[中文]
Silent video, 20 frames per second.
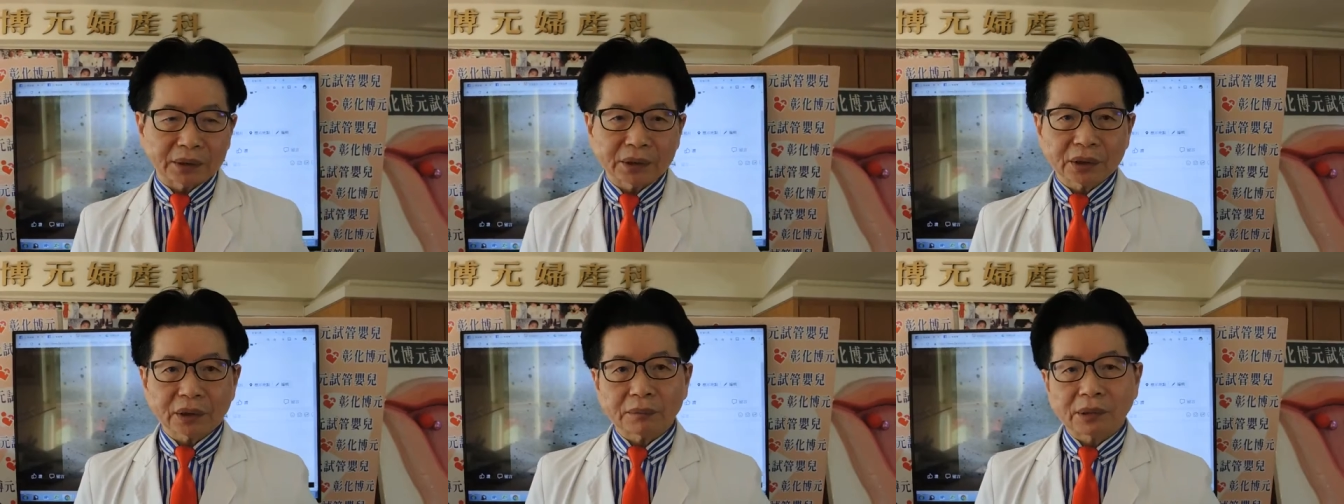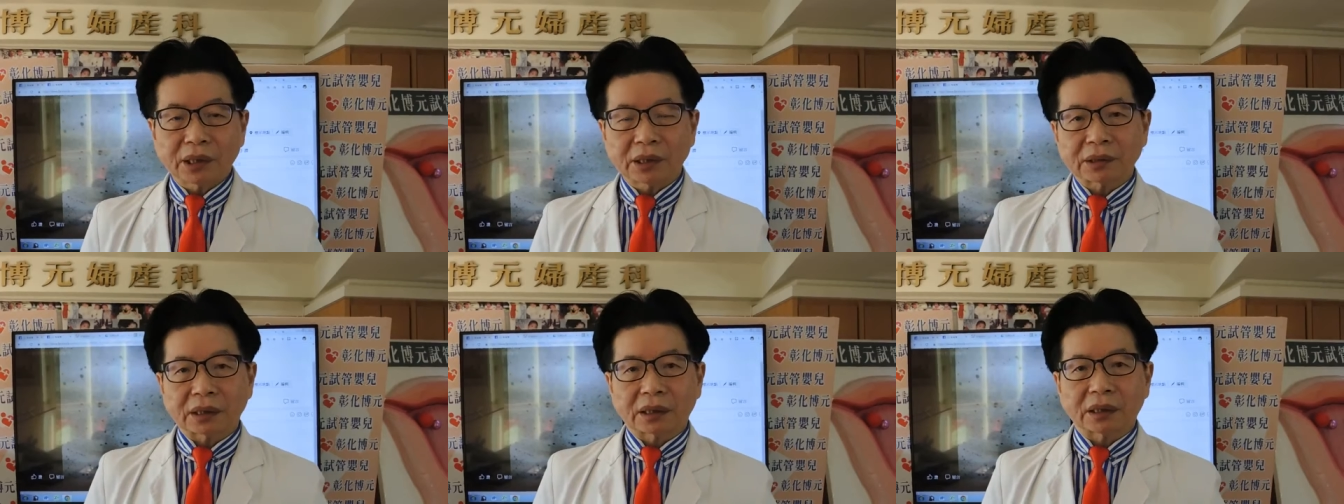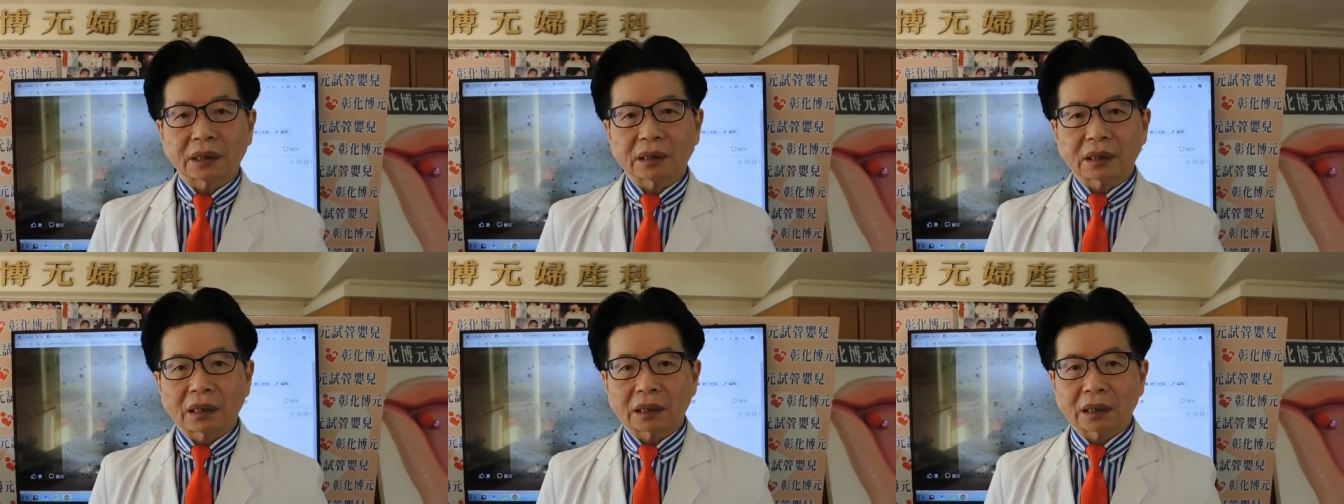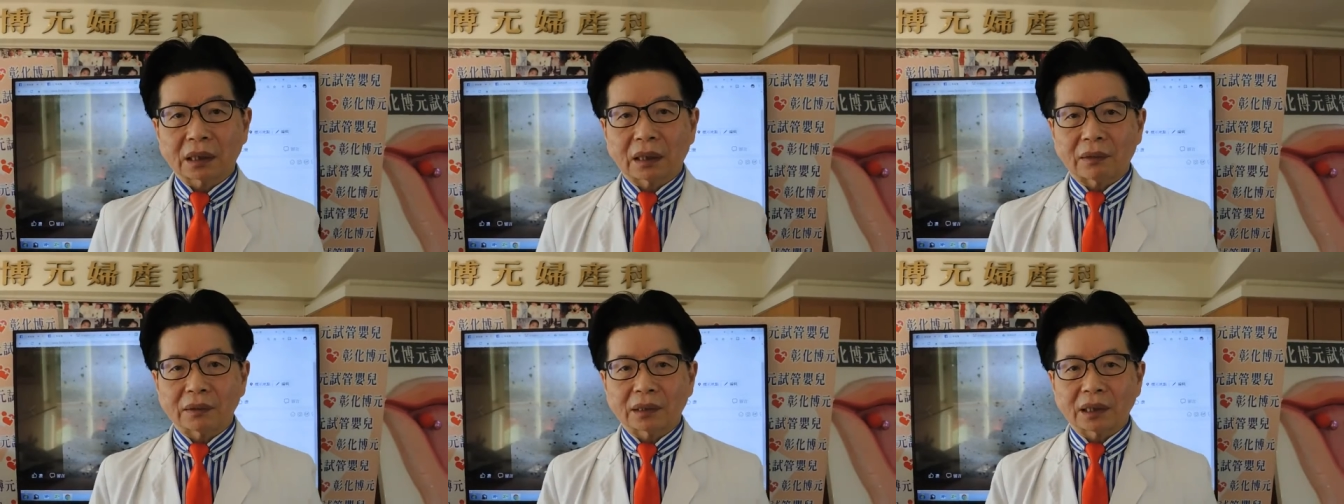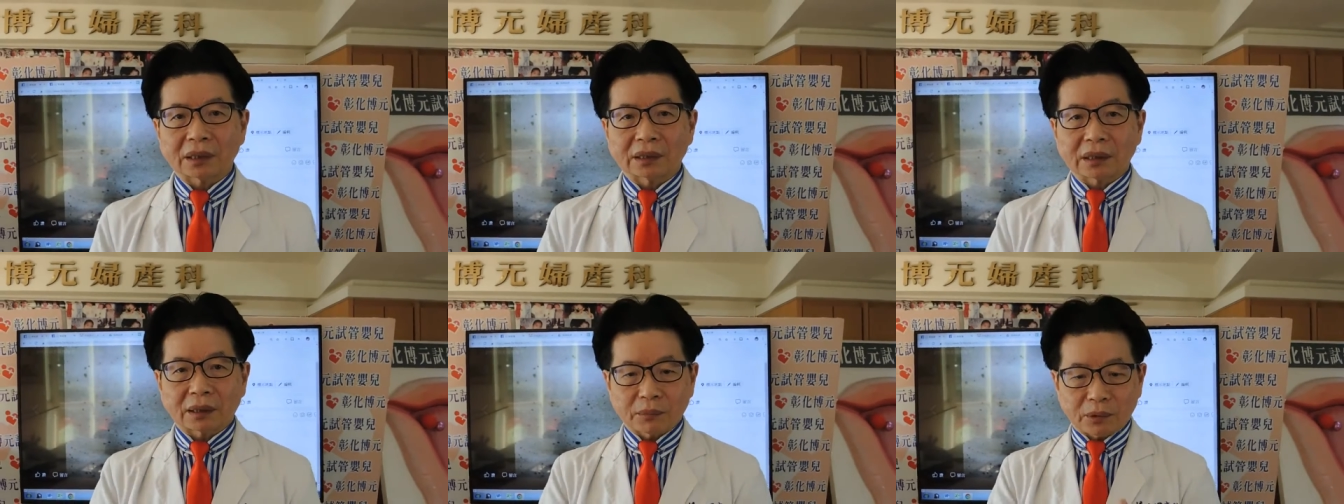结果没有想到他的睾丸
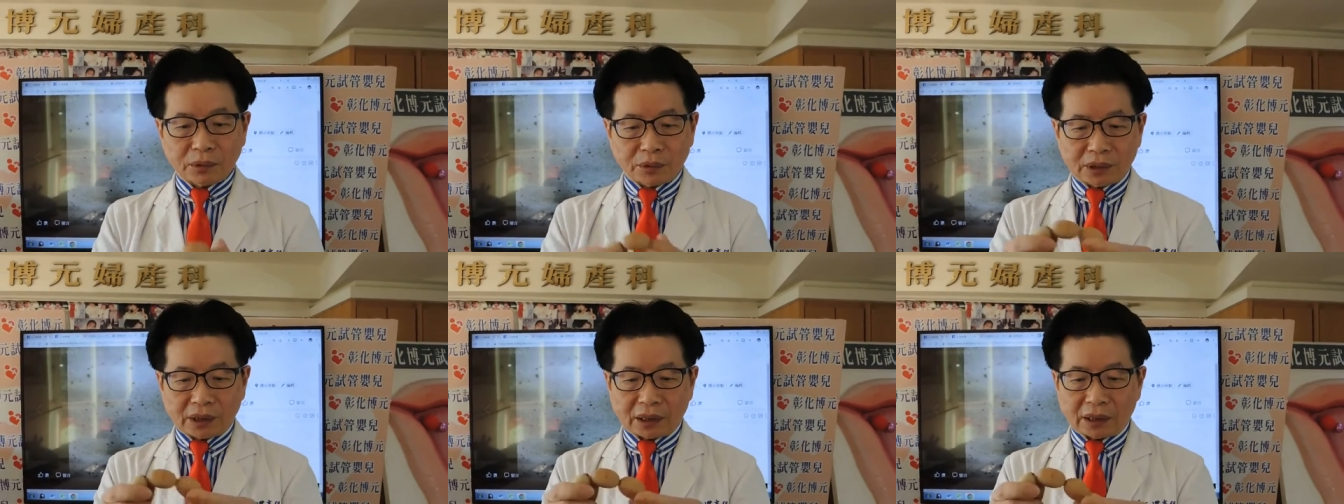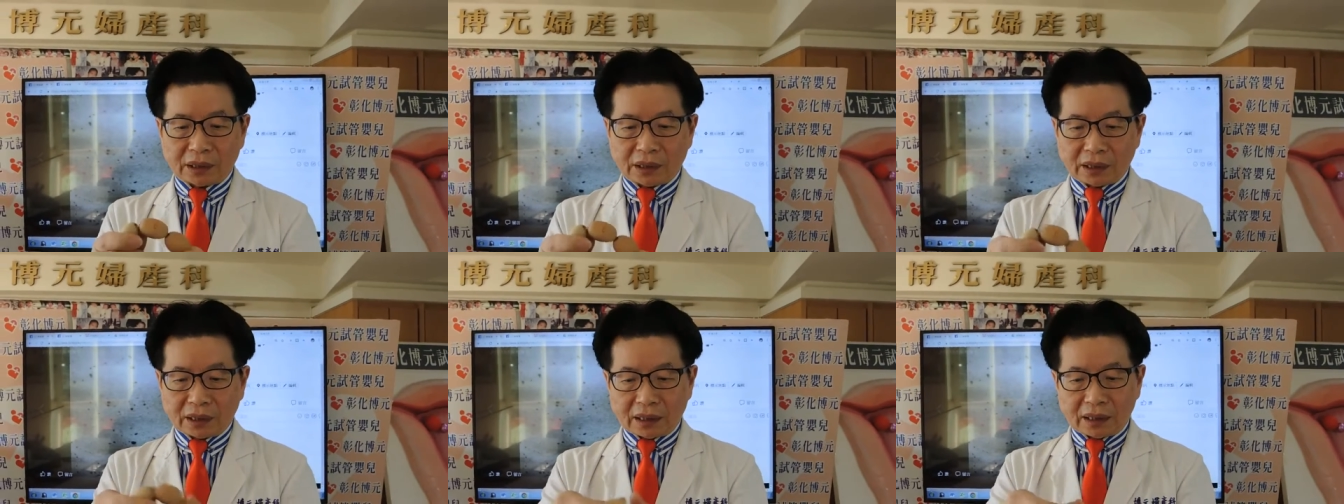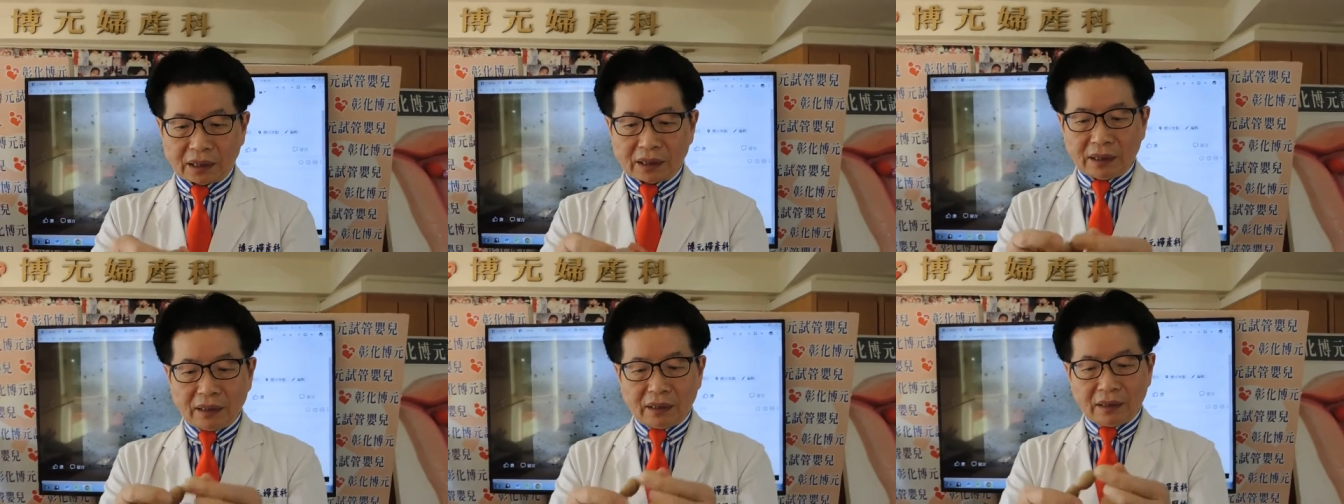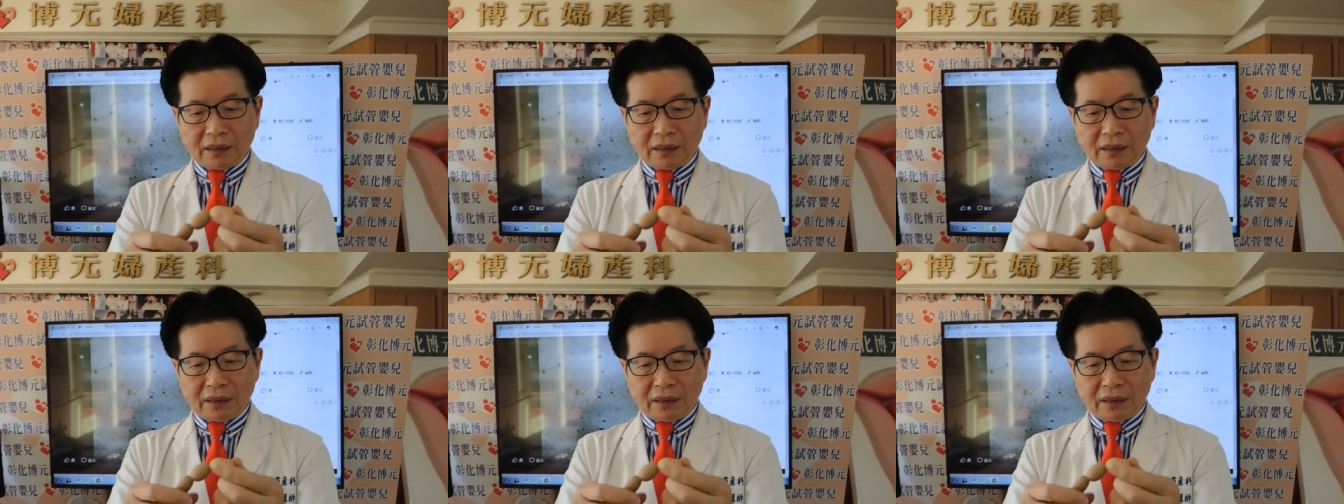大小摸起来大概